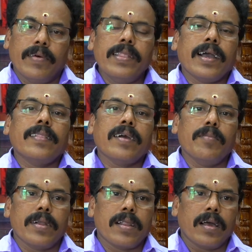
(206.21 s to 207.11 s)
வந்து கற்றுக்க
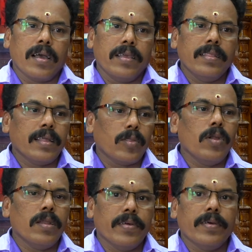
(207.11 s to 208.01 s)
மாட்டேறாங்க இந்த
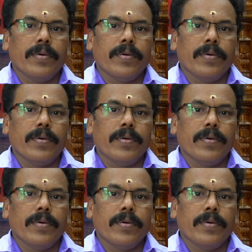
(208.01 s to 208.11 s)
தொழில்